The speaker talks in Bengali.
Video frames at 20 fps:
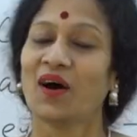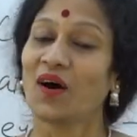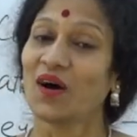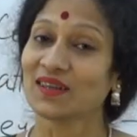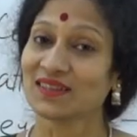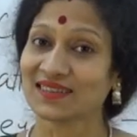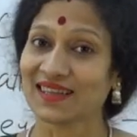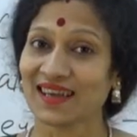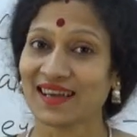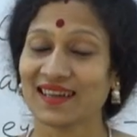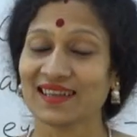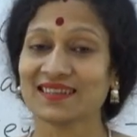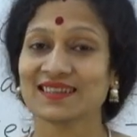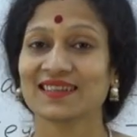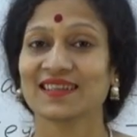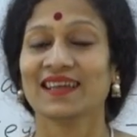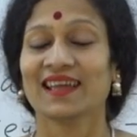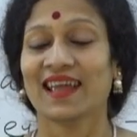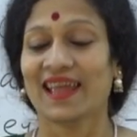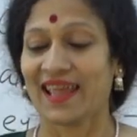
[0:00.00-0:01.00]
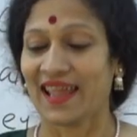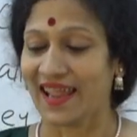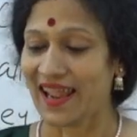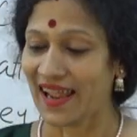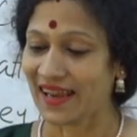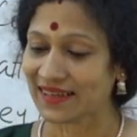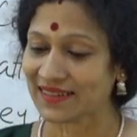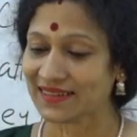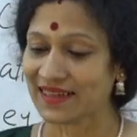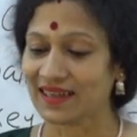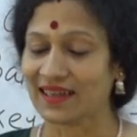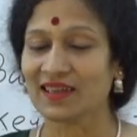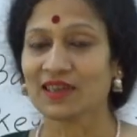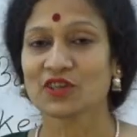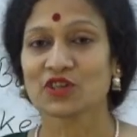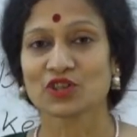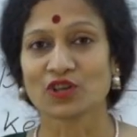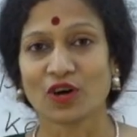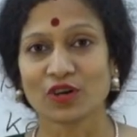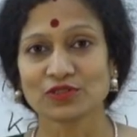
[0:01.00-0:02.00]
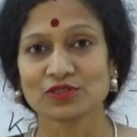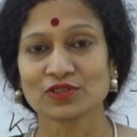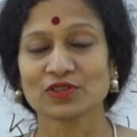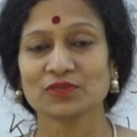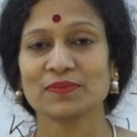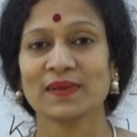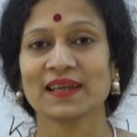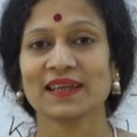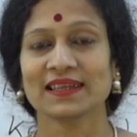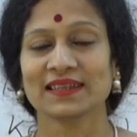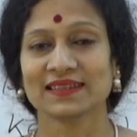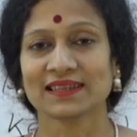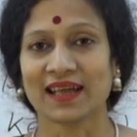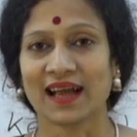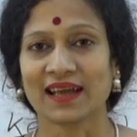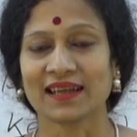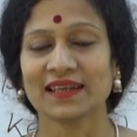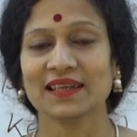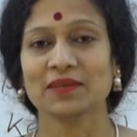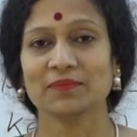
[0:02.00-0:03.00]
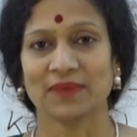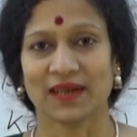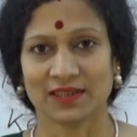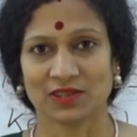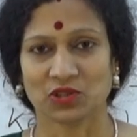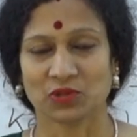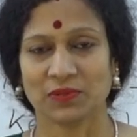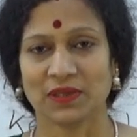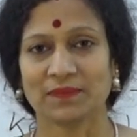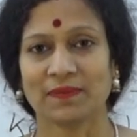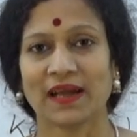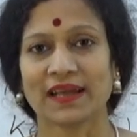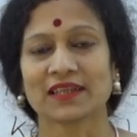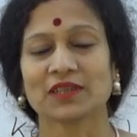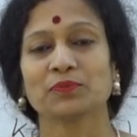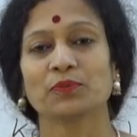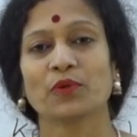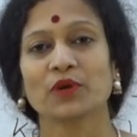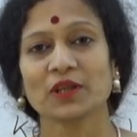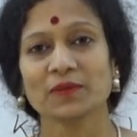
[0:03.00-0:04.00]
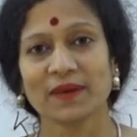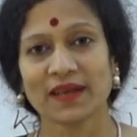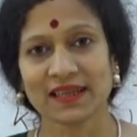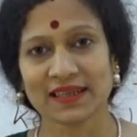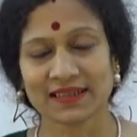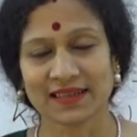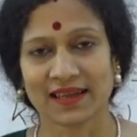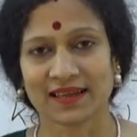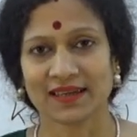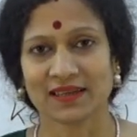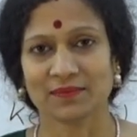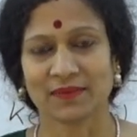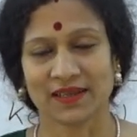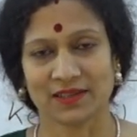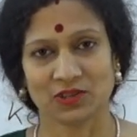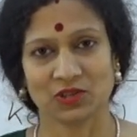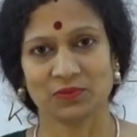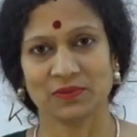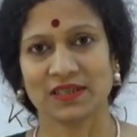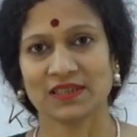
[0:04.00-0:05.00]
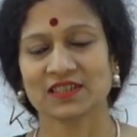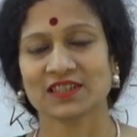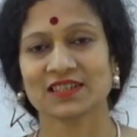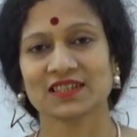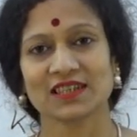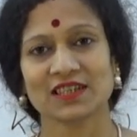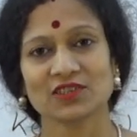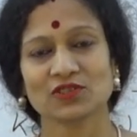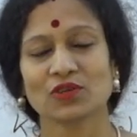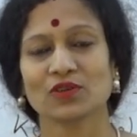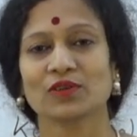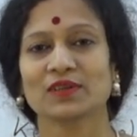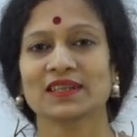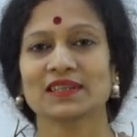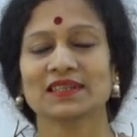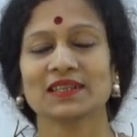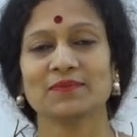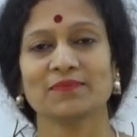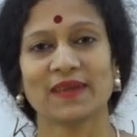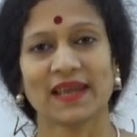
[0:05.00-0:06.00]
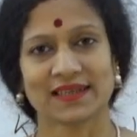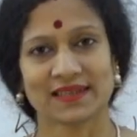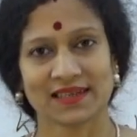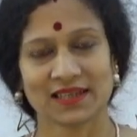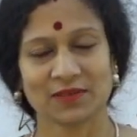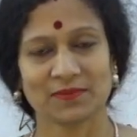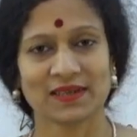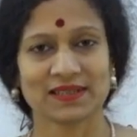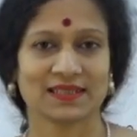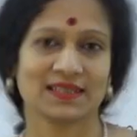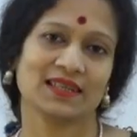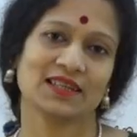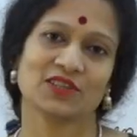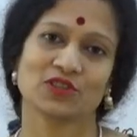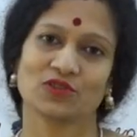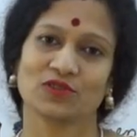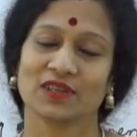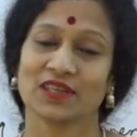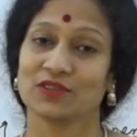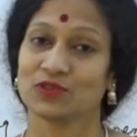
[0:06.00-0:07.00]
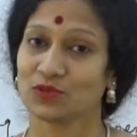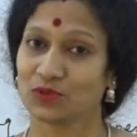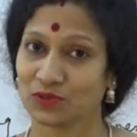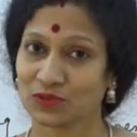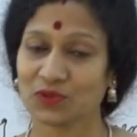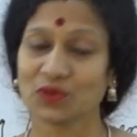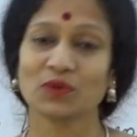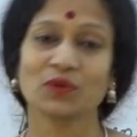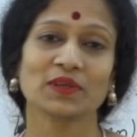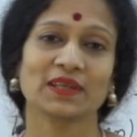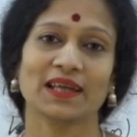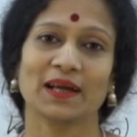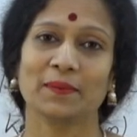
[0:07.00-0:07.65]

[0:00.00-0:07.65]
অর্থাৎ একটা সংযোগবাহী তারের মাধ্যমে বা একটি পরিবাহী তারের মাধ্যমে সেটিকে যখন একটি ব্যাটারি বা সেলের সঙ্গে যুক্ত করি